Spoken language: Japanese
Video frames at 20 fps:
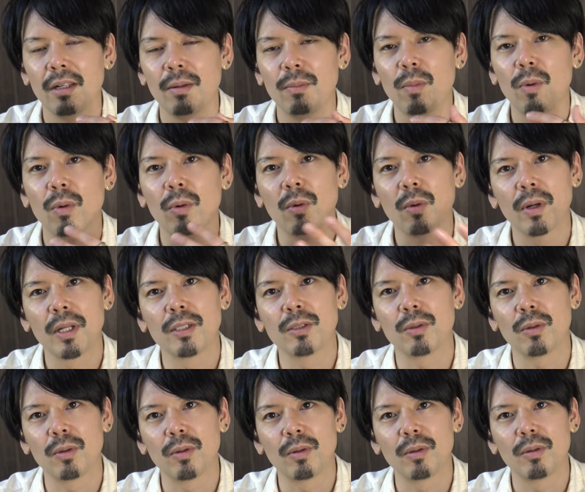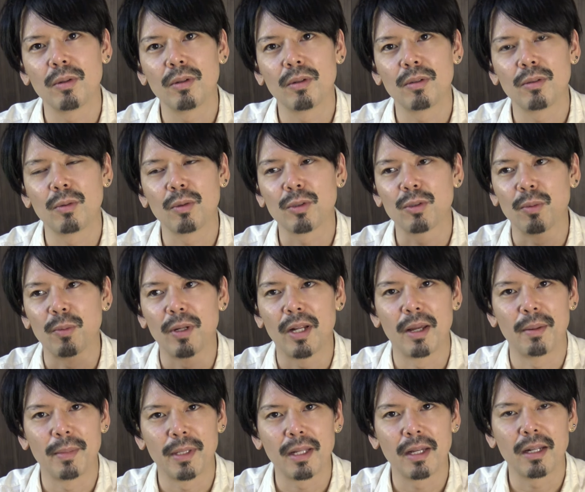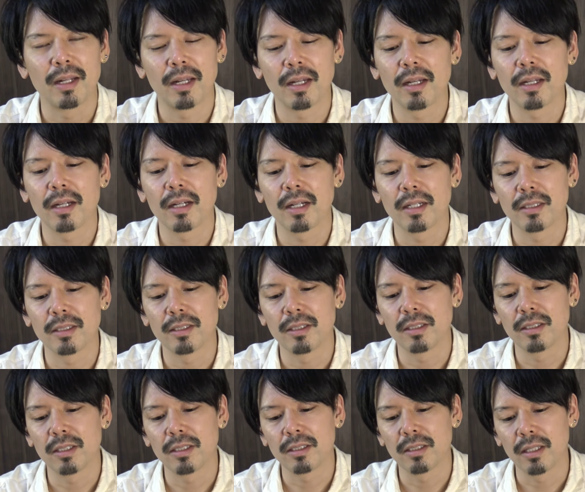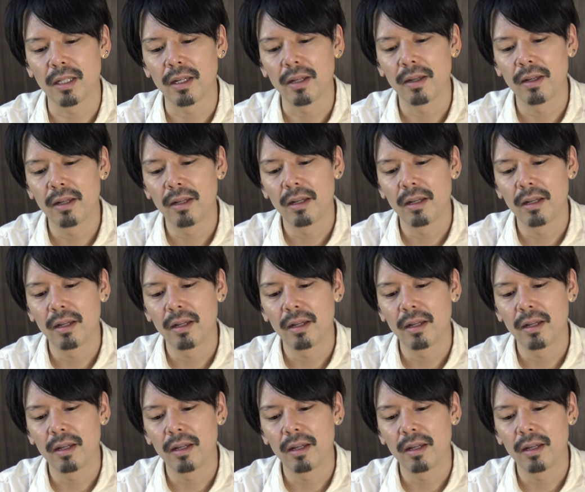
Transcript: もうこれ以上どうしようもないみたいな感じですね